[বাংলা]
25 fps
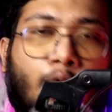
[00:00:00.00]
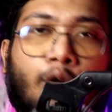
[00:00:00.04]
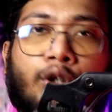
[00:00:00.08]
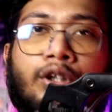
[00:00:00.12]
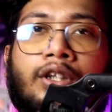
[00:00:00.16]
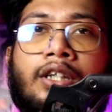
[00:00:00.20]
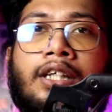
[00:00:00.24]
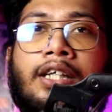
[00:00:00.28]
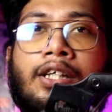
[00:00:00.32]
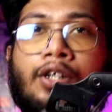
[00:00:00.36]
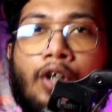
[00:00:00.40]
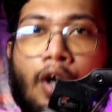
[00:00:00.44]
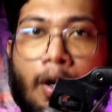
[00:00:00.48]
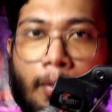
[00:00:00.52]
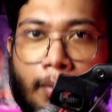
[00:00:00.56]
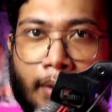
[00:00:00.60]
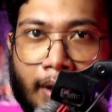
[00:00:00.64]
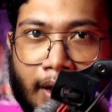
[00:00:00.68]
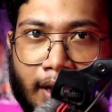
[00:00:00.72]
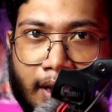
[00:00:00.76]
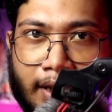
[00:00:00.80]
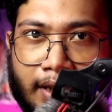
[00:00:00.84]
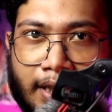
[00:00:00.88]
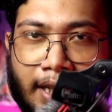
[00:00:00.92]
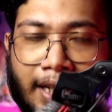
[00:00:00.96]
গত কি
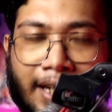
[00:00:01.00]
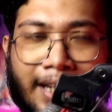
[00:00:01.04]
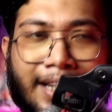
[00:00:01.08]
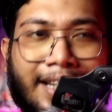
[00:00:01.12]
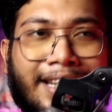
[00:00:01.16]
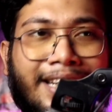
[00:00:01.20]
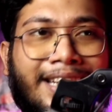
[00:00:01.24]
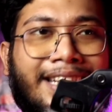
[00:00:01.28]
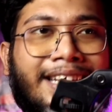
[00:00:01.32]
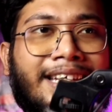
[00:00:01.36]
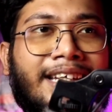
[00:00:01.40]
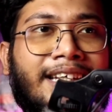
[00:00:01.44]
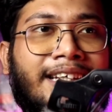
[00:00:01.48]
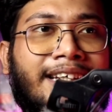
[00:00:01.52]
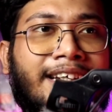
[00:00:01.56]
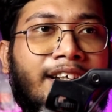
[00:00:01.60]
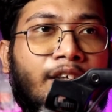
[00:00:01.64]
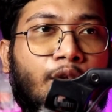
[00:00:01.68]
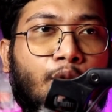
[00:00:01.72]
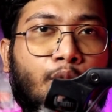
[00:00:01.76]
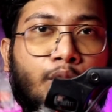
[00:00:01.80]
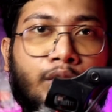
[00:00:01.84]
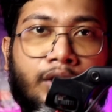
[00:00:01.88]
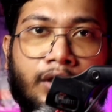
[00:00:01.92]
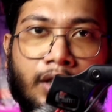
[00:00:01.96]
হবে সেখানে কি কি
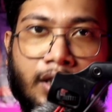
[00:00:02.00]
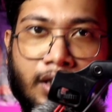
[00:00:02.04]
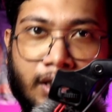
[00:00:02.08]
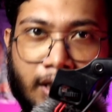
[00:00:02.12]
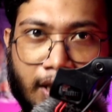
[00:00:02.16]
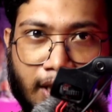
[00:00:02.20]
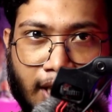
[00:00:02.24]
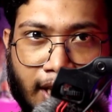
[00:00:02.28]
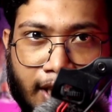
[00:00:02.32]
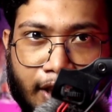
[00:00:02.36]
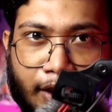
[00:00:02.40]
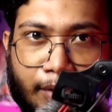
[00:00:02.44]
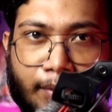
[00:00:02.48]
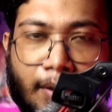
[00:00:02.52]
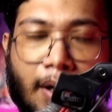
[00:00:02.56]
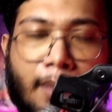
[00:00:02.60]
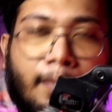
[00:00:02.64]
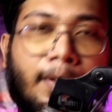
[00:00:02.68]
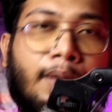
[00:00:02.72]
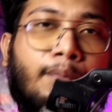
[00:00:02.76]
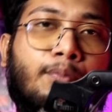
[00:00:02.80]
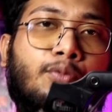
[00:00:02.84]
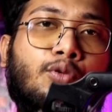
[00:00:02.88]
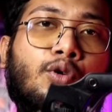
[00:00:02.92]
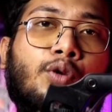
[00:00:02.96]
টুইস্ট অ্যান্ড টার্ন আসবে
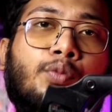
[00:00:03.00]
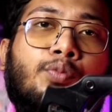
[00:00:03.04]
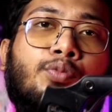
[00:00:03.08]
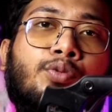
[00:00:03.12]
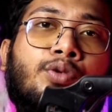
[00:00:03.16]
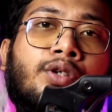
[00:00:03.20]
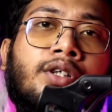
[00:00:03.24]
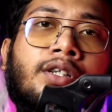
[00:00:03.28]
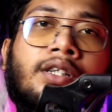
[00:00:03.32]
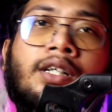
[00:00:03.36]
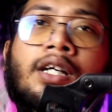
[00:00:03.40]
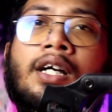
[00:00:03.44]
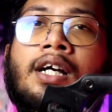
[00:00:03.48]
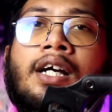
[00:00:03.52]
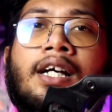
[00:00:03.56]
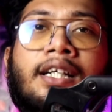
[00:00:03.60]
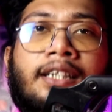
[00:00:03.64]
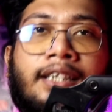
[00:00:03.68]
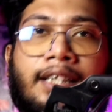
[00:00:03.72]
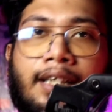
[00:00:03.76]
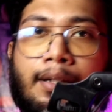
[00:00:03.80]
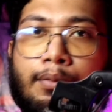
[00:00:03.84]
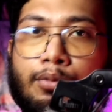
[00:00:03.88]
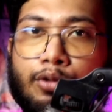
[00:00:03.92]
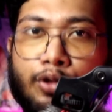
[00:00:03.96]
আমরা পুরোপুরি
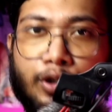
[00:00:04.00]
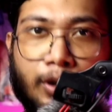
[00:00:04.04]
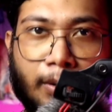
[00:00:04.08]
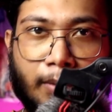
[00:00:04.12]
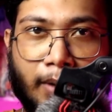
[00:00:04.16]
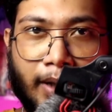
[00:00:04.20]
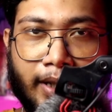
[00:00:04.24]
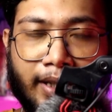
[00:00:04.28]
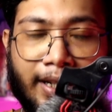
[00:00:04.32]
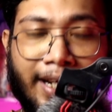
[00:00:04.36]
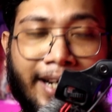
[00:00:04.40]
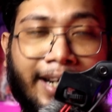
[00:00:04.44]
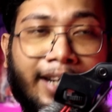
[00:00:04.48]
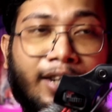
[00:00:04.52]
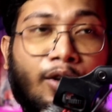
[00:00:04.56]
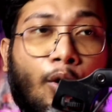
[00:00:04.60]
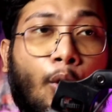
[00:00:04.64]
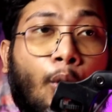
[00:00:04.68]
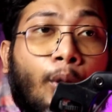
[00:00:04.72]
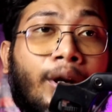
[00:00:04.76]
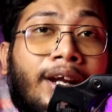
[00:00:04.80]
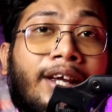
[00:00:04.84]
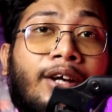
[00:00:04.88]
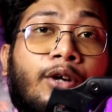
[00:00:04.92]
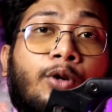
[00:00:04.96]
সেটা বুঝতে পারি না এখানে
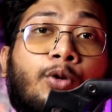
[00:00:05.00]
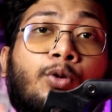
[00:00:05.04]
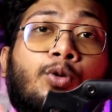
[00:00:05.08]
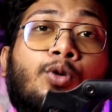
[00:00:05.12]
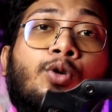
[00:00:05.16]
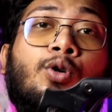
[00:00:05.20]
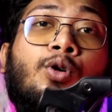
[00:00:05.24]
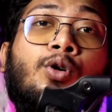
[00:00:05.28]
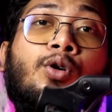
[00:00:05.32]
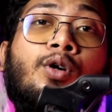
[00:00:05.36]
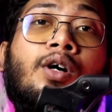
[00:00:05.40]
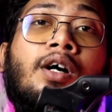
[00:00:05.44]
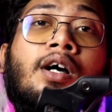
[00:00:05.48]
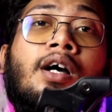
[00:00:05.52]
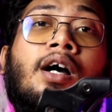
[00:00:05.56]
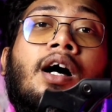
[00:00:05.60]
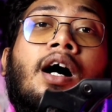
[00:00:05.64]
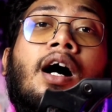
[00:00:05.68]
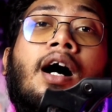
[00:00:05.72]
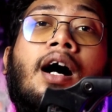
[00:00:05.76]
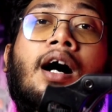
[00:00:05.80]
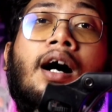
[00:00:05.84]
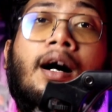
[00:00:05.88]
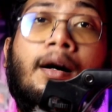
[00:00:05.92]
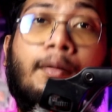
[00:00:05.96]
অনেকগুলো
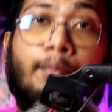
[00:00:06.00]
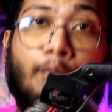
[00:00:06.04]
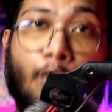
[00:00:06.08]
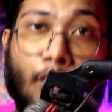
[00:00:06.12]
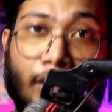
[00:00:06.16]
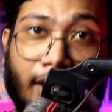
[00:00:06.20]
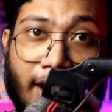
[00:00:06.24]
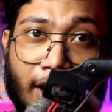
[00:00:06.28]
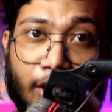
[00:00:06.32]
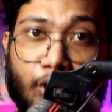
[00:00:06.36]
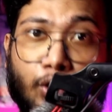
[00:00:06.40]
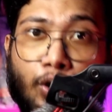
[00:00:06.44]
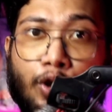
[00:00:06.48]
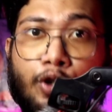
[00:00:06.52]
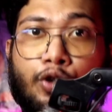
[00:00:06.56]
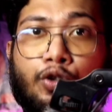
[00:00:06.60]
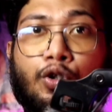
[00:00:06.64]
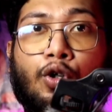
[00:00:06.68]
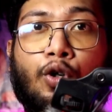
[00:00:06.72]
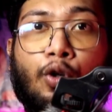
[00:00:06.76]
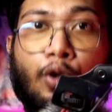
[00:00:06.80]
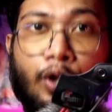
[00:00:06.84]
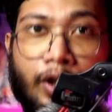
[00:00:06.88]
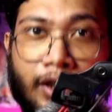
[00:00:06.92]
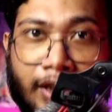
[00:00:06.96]
মহিলা
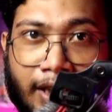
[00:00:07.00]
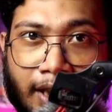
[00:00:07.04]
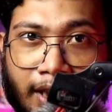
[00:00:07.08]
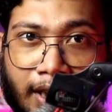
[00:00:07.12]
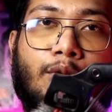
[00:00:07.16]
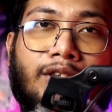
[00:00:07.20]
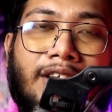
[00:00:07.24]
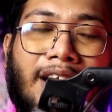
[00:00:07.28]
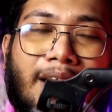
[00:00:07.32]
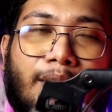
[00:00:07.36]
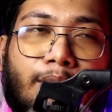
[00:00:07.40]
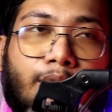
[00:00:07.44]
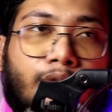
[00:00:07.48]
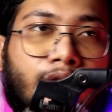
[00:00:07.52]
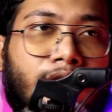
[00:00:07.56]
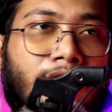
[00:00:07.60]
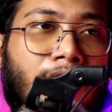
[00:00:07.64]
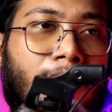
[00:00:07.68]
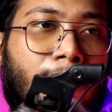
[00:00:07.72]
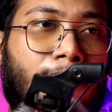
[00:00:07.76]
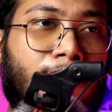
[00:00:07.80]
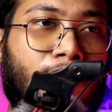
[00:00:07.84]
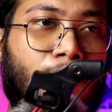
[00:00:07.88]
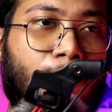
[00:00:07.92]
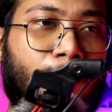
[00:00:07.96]
চরিত্র রয়েছে যার
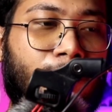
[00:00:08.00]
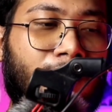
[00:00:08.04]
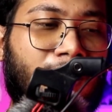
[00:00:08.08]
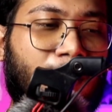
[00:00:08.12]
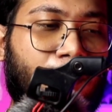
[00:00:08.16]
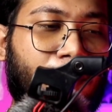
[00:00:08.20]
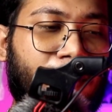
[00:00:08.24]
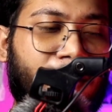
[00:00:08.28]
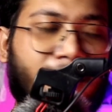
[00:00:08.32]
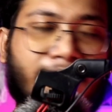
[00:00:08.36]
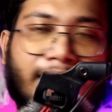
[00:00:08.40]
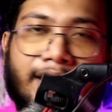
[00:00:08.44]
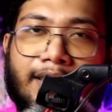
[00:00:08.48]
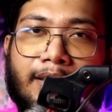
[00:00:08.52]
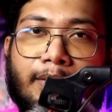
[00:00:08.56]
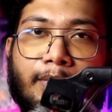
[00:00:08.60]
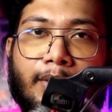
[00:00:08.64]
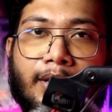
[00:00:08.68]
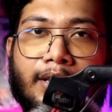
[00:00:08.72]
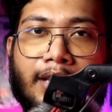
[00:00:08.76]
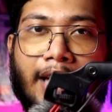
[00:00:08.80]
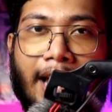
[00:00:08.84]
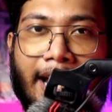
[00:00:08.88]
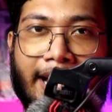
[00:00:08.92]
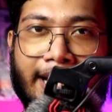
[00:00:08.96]
মধ্যে আমরা সবথেকে বেশি দেখতে
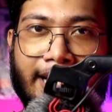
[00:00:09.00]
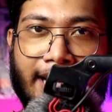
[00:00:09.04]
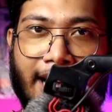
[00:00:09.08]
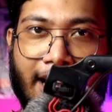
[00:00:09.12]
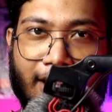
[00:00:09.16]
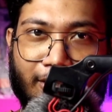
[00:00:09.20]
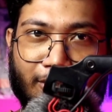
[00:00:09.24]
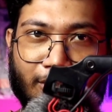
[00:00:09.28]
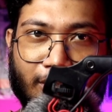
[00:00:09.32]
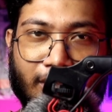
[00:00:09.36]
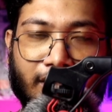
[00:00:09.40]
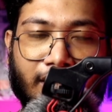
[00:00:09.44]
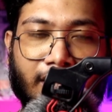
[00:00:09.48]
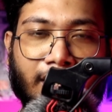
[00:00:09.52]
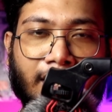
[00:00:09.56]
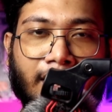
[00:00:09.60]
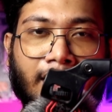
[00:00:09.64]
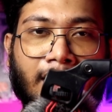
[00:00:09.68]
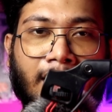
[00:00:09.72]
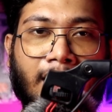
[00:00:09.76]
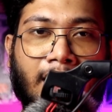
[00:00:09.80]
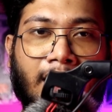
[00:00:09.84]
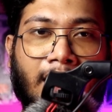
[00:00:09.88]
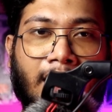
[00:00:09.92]
পাই হেইলি অ্যাটওয়েলকে